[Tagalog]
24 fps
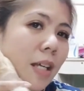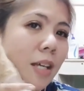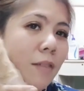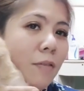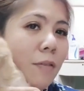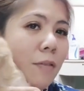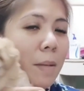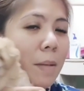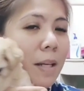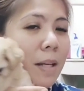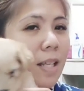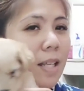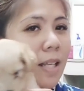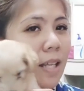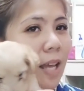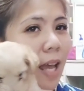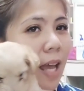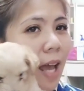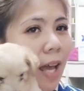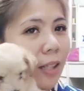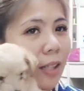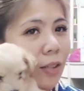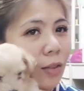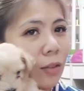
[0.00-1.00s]
Everybody
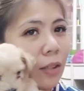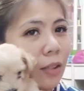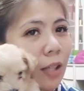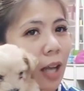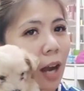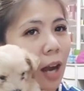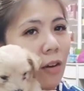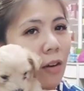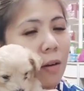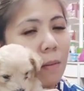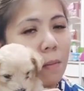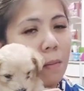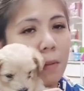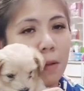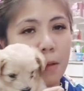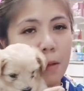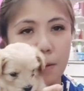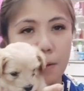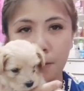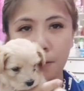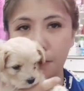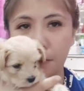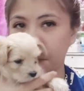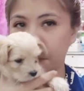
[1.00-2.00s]
say hi to
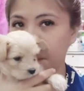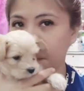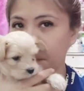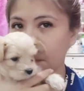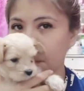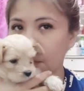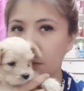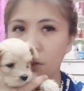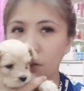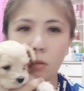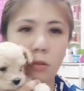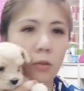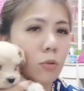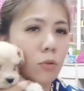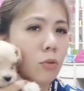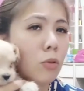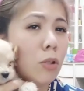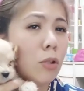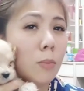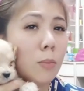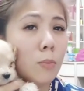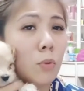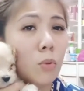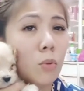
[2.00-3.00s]
Caramel.
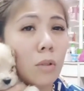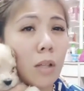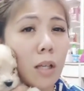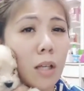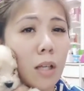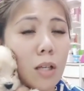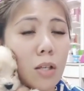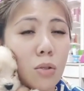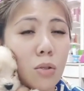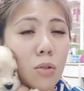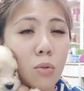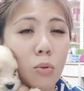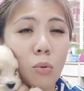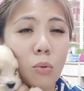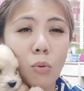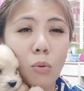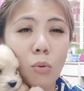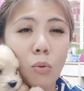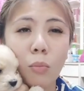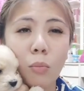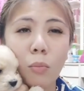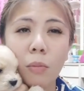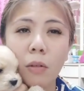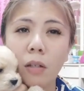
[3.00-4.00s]
Naku, alam nyo guys,
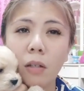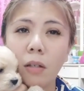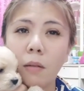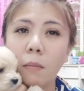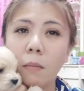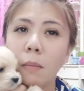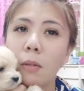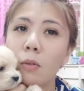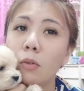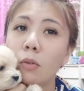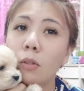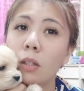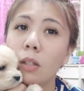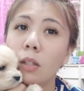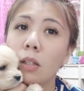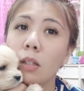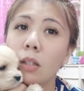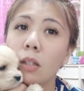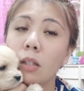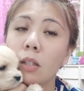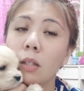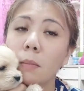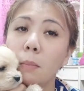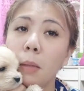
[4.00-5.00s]
sobrang bango
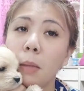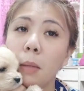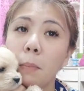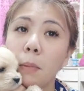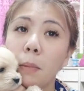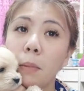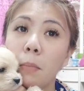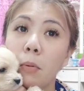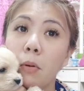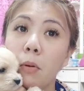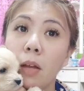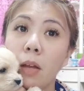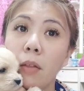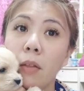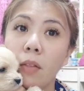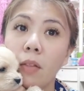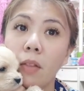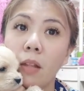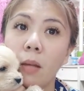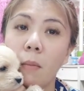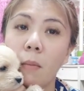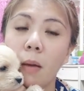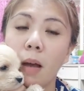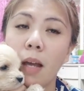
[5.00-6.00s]
talaga ng puppy breath,
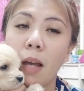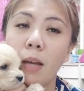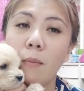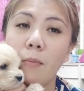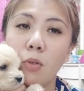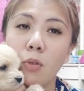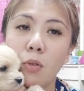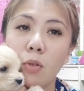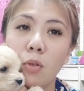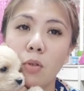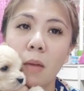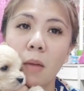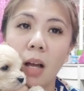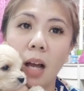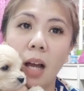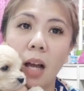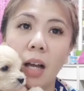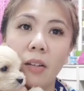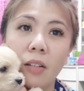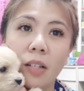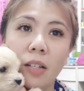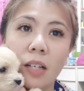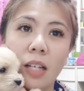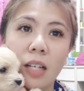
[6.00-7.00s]
ba? Diba? I'm sure
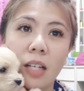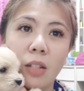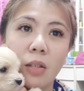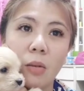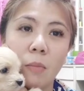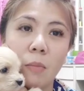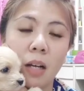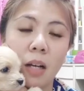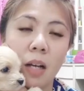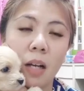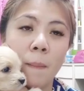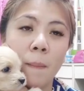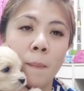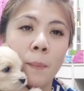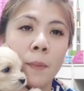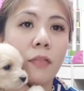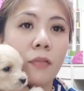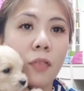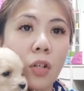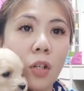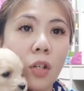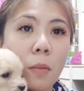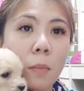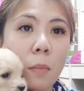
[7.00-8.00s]
makaka-relate yung mga
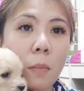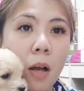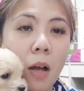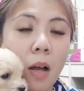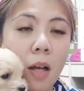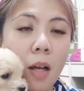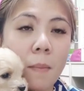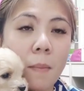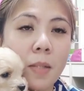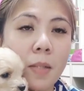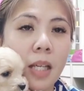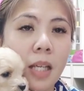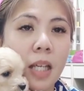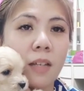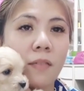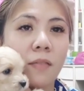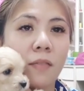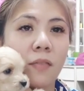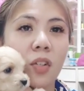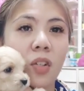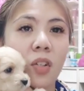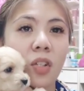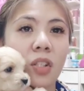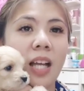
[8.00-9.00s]
fur moms and
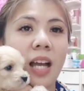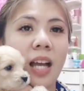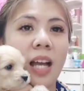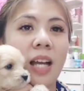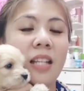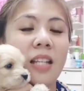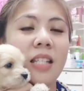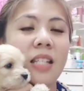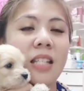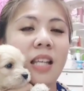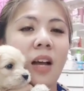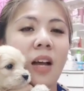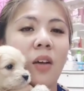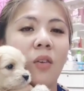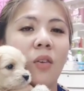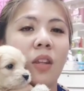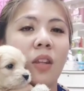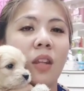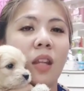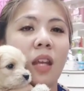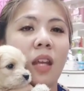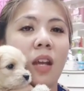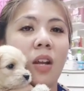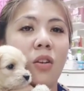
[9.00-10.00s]
fur dads
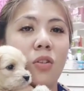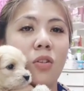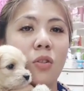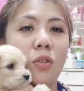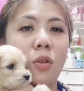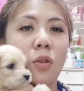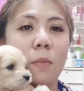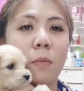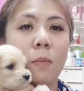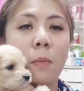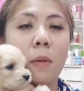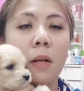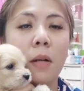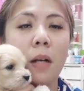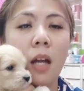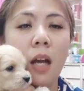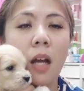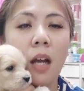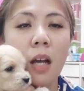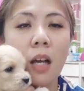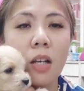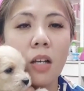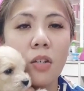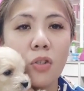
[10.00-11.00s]
out there.
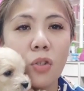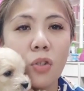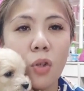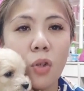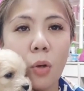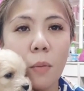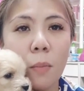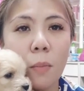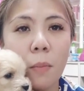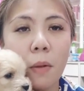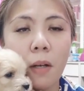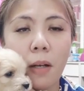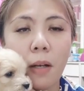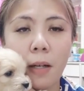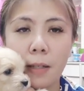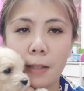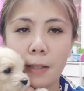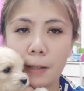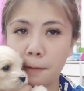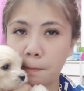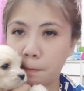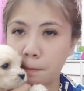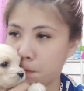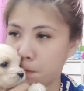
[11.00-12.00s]
Sobrang,
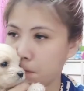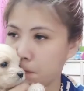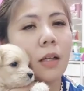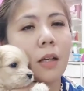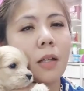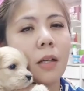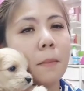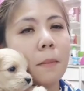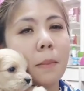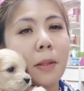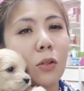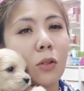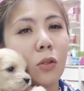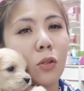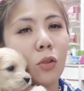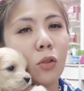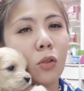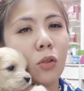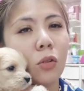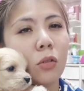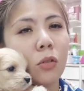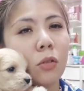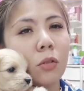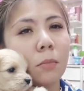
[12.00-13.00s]
sobrang ang bango.
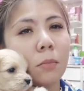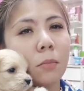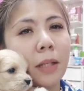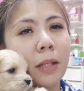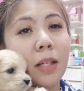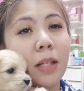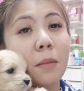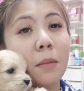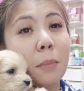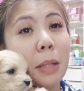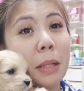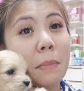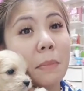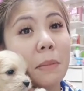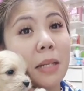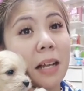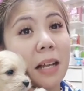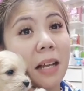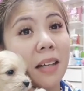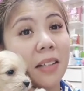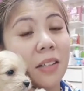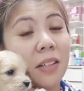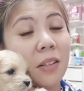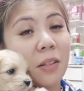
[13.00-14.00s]
Parang
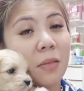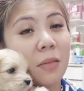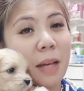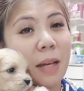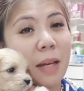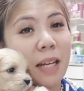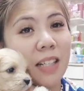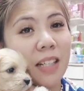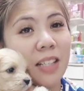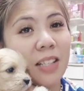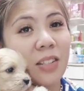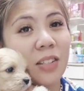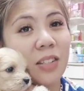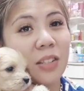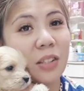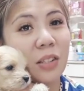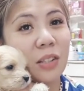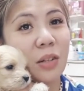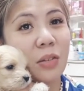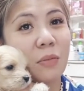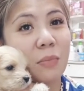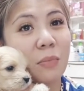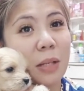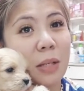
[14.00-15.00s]
baby lang, no? Parang yung
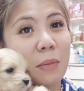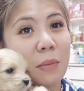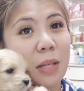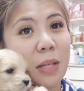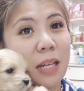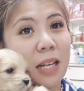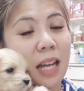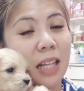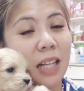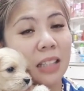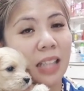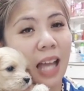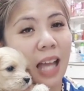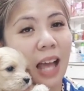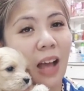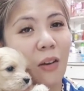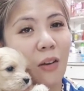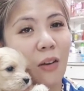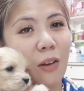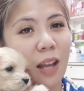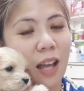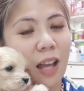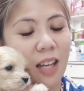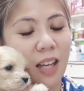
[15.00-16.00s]
totoong baby lang,
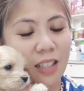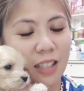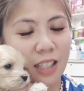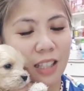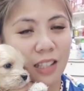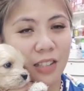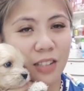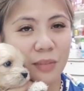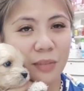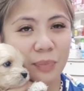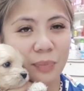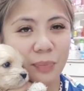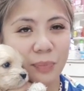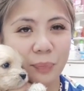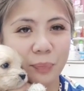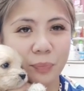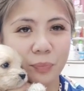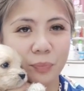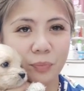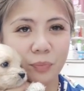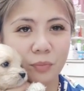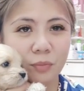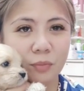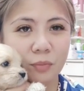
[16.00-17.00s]
tao lang, ganon.
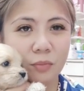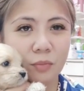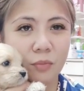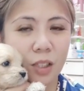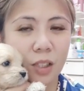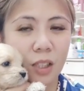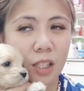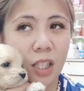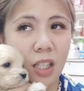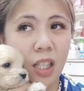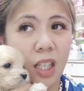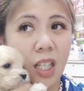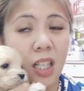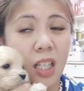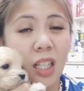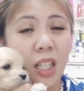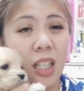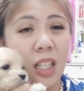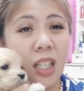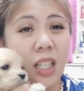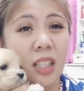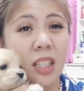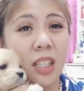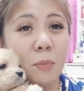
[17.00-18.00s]

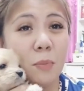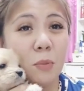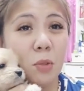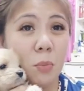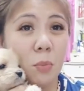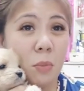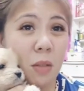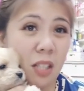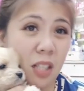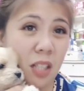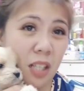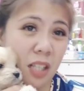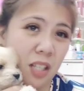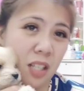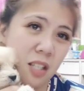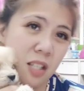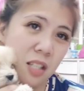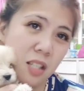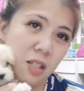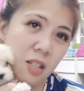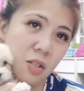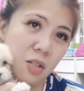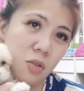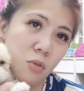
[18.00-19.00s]
And alam nyo ba
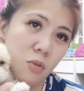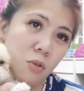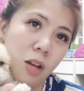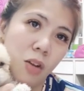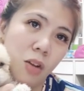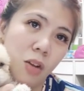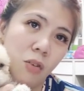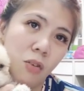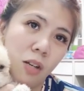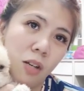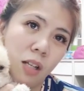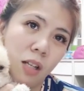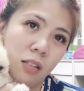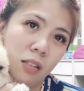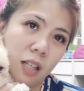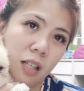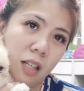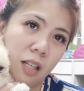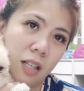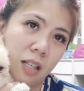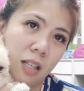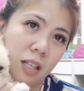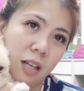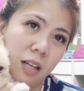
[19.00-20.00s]
guys, kung ako lang
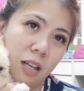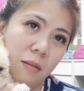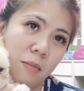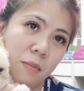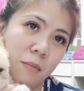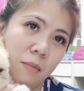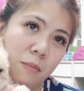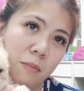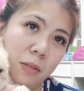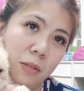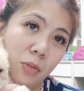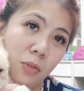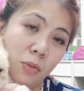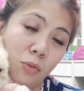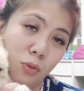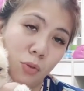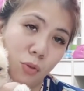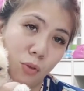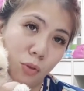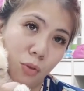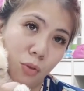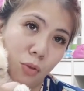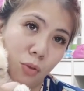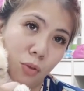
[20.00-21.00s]
talaga
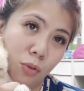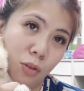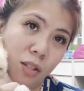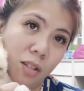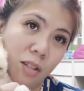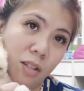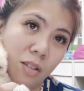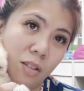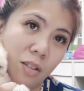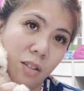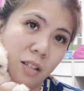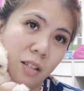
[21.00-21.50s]
masusunod,